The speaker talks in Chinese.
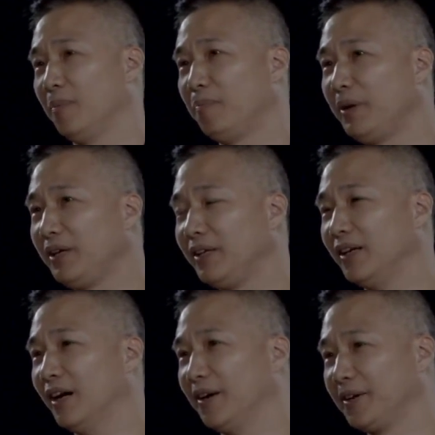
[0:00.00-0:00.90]
背
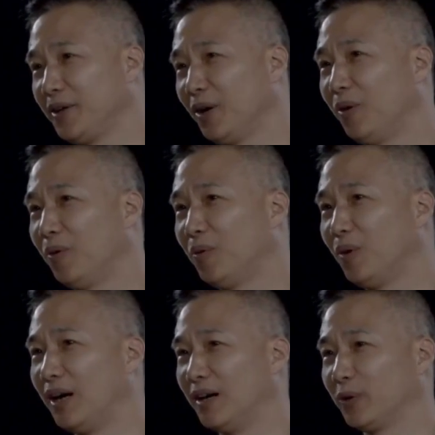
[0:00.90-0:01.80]
呀、腰
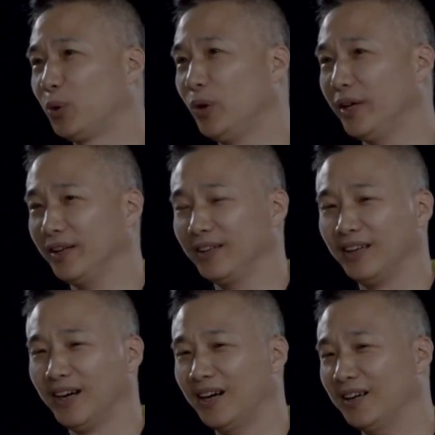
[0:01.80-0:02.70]
啊、腿
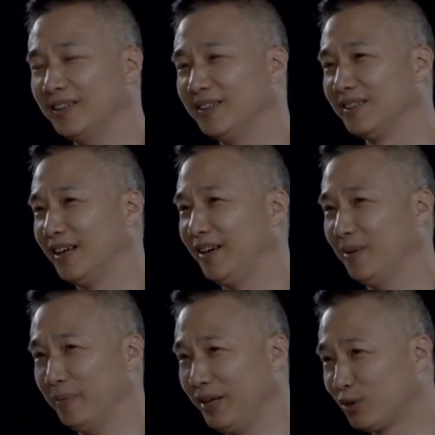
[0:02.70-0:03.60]
呀，哎呀，
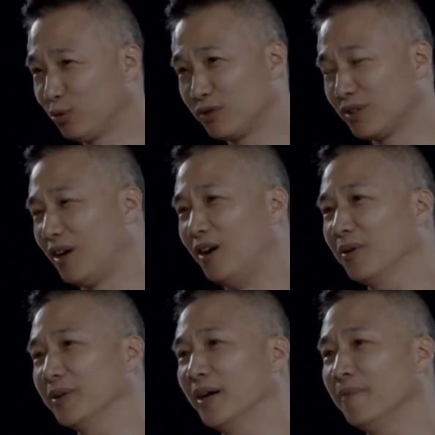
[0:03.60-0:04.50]
没处是好
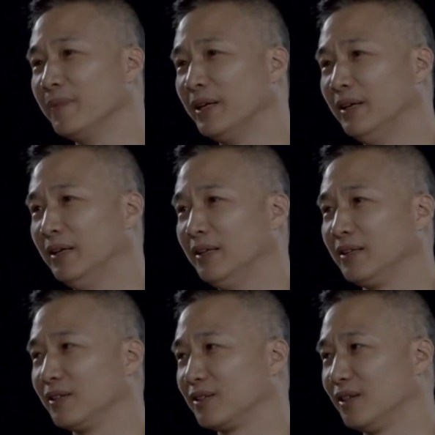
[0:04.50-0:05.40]
的，
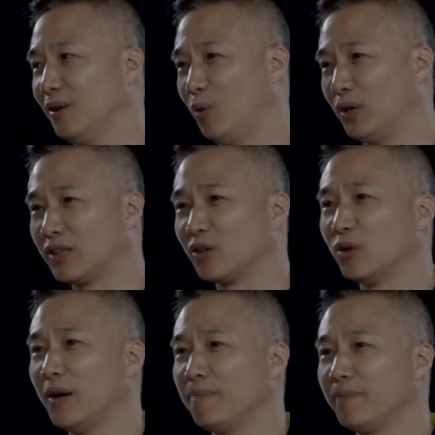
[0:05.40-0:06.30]
就是浑身
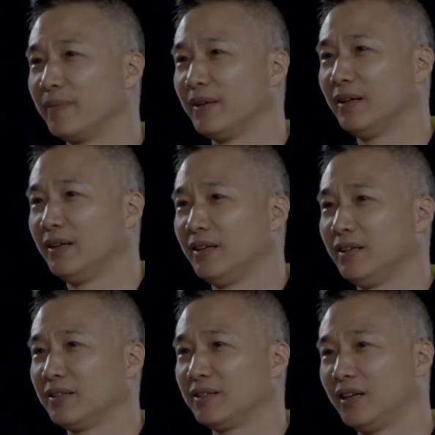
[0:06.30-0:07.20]
酸。
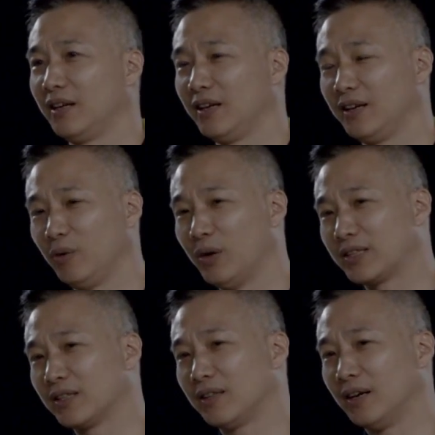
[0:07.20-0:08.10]
在晚
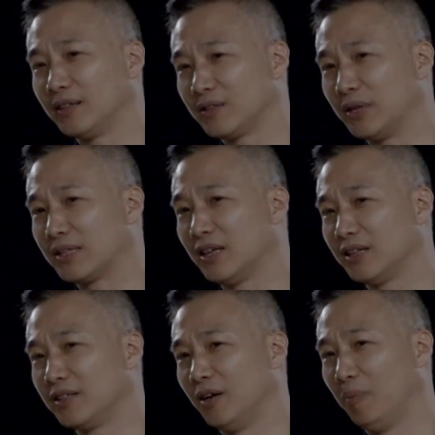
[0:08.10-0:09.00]
上躺在床
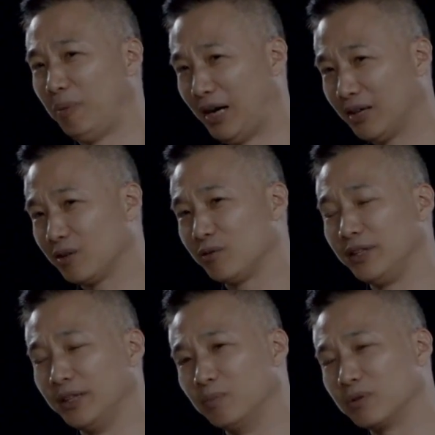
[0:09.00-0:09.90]
上叫趴着
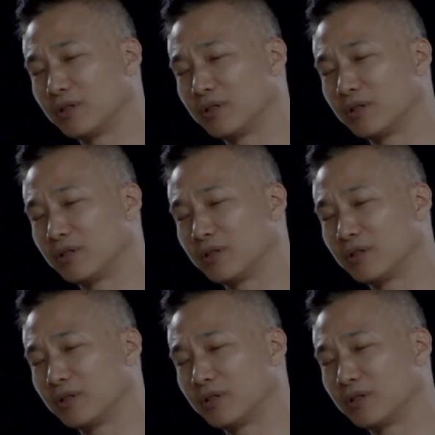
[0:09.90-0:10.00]
睡也不